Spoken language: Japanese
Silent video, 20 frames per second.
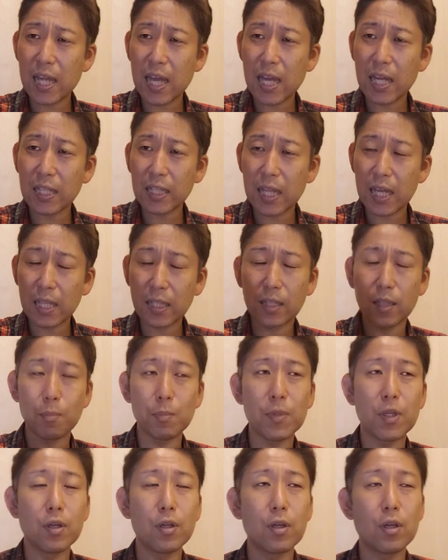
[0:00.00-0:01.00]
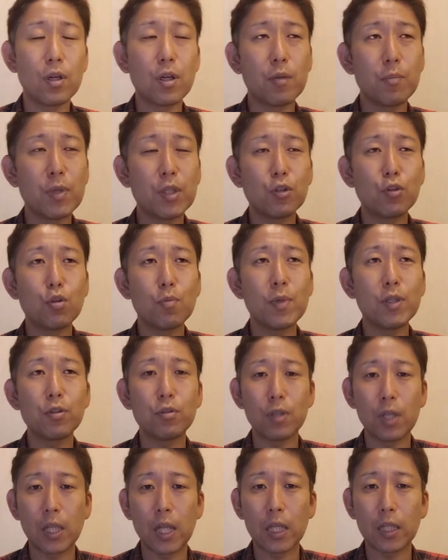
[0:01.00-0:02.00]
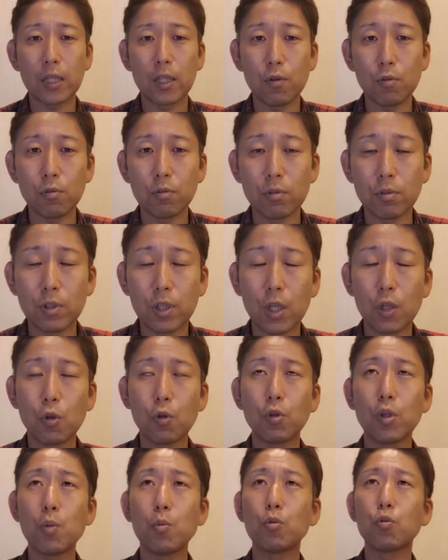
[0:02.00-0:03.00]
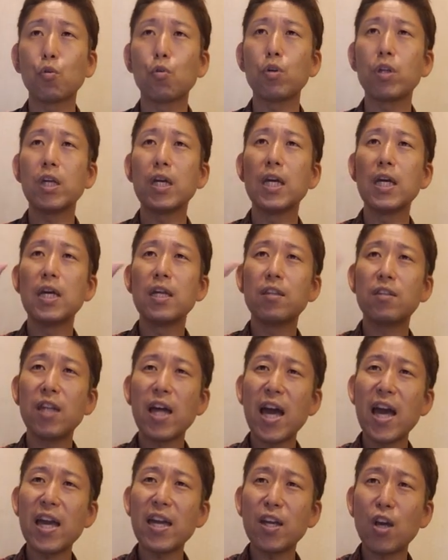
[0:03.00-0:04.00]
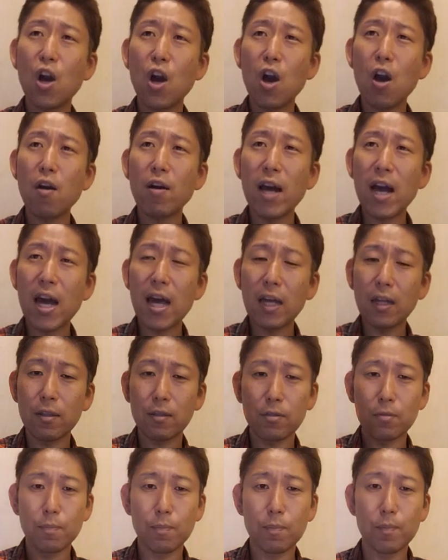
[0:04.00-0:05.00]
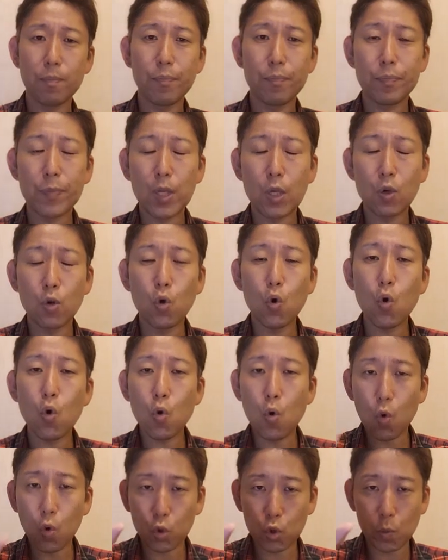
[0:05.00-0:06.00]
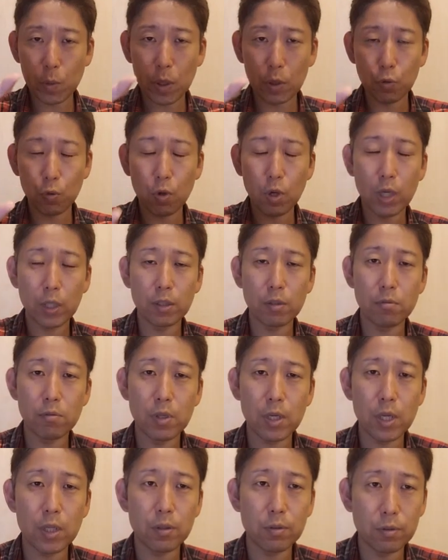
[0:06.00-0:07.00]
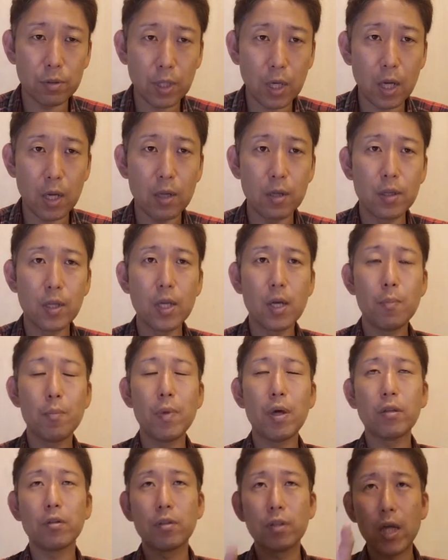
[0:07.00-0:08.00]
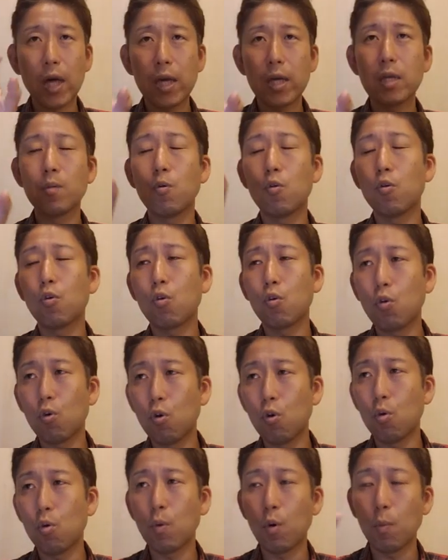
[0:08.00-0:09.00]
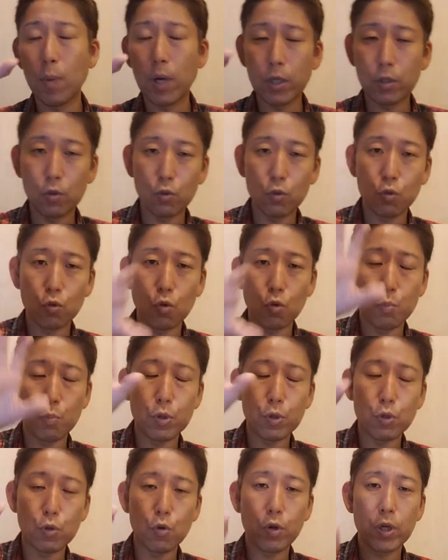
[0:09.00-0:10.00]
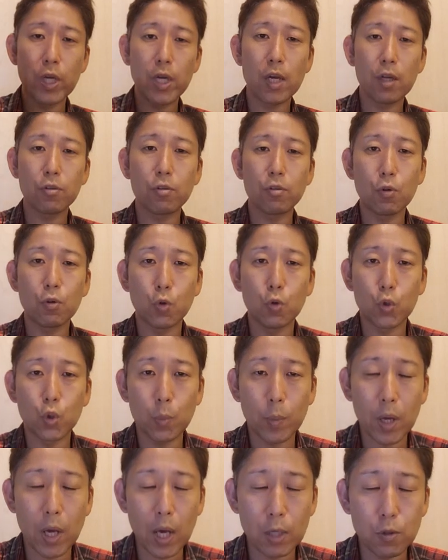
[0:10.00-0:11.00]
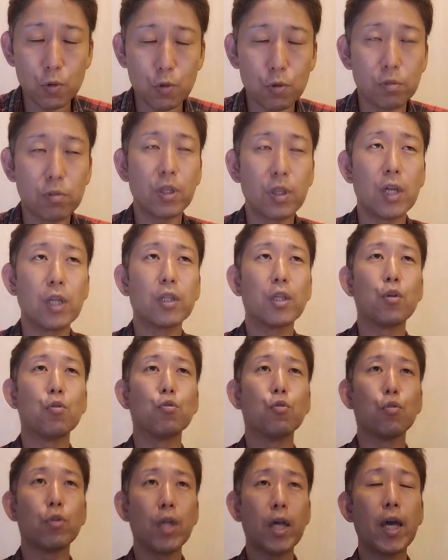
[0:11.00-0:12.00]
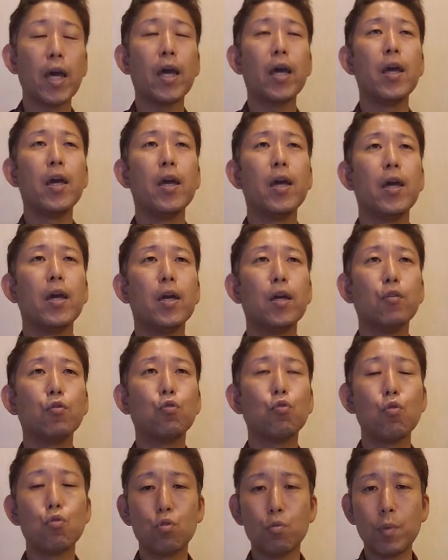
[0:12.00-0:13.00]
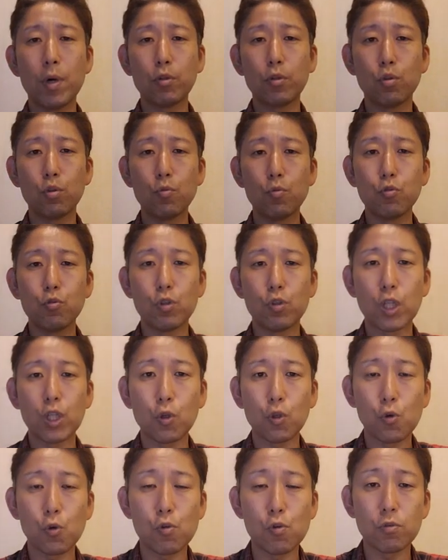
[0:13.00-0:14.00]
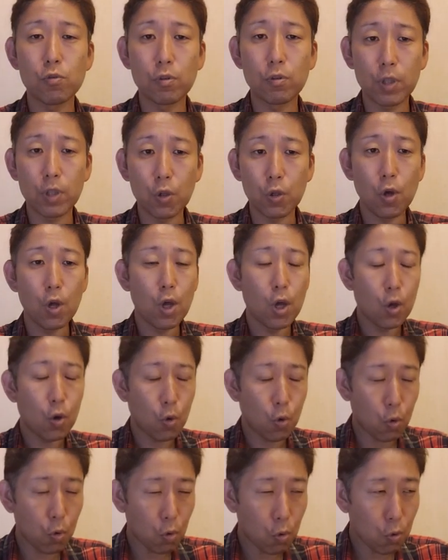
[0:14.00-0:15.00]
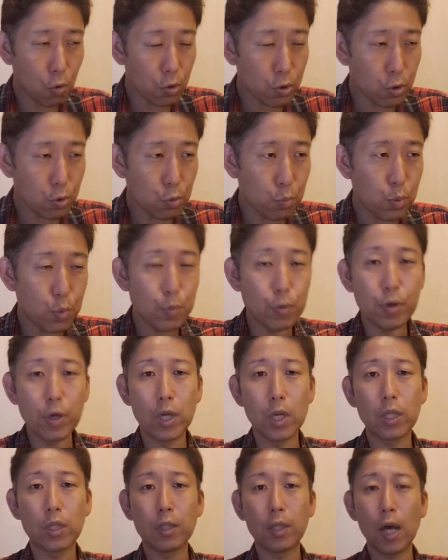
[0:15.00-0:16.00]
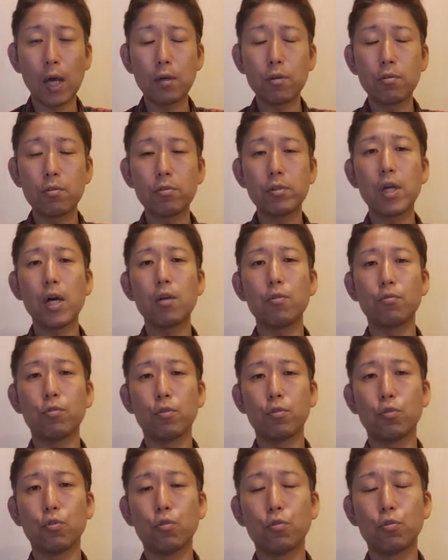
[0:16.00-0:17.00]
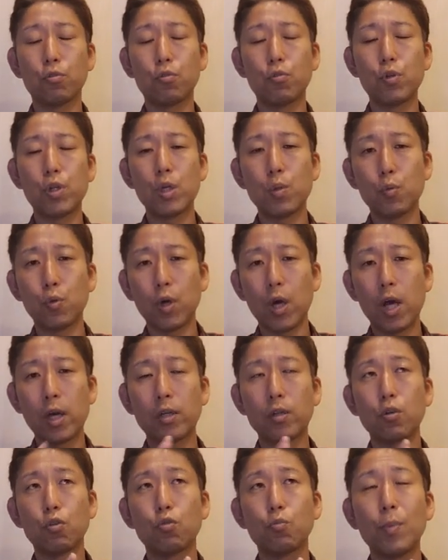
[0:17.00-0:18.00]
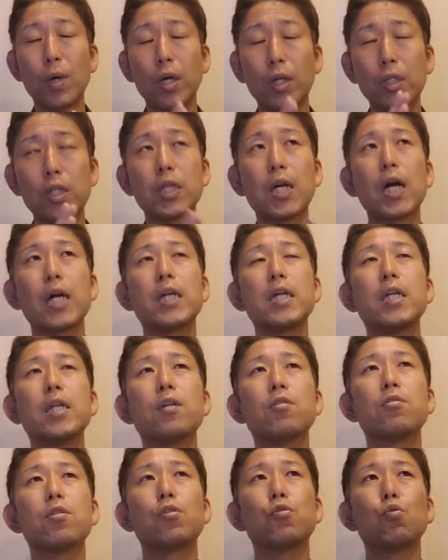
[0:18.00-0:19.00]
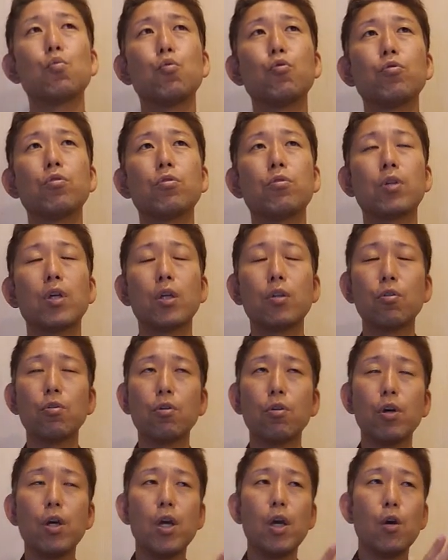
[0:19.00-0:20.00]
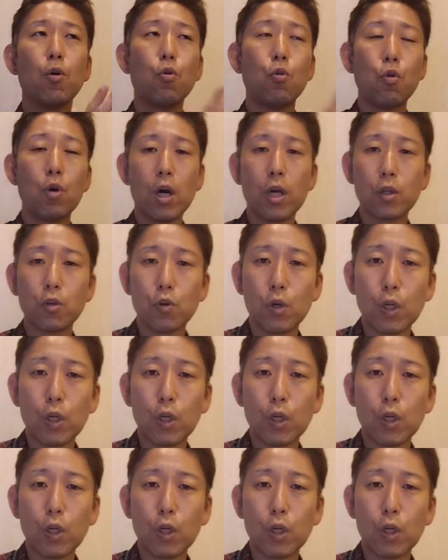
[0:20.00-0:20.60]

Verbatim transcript: タタって 3, 3つ3つで鳴ってるんですけどでもそこに最高が5個言葉が乗っかってるじゃないですかまあ、サインもこうも、まあ、一つの音符に乗っけやすい言葉がチョイスされてるので、えー、すごくまあスムーズに聞こえるんですけどこういう部分がねたくさんあるんですよスクリームの楽曲、まあ、に限らずだと思うんですけどこの楽